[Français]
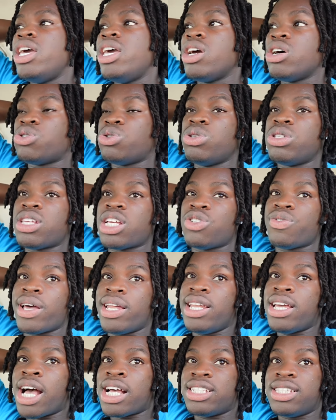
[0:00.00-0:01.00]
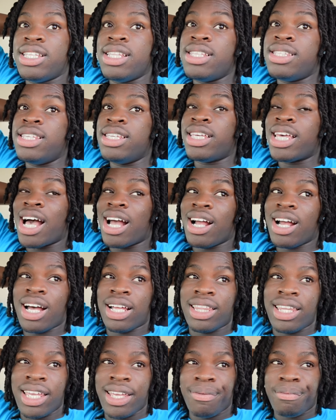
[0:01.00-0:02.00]
Et ensuite de ça, je vais aller acheter des tickets à
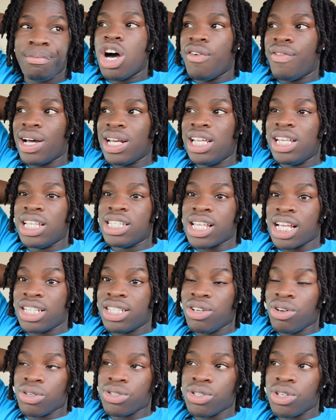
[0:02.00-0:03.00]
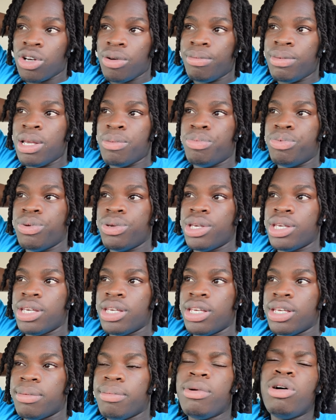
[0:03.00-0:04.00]
gratter. On va aller les acheter ensemble. Et
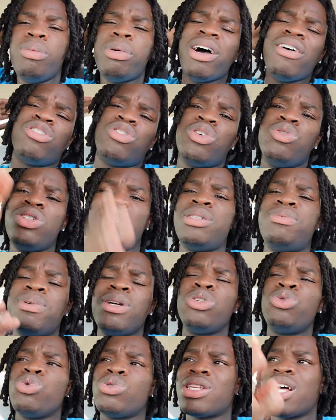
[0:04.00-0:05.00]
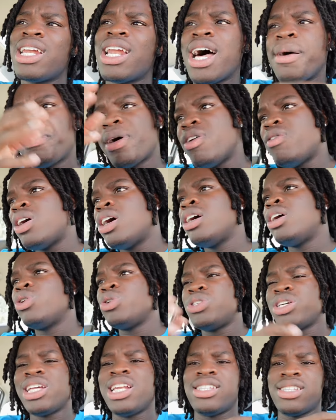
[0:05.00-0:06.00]
puis, bon, bref, je vais vous expliquer tout ça là après avoir
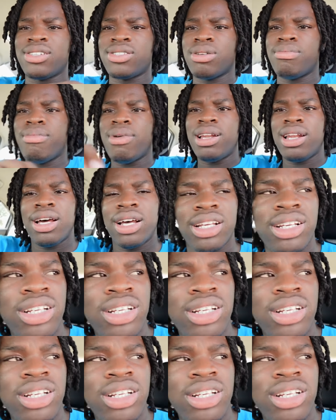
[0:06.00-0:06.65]
retiré les 500 balles là.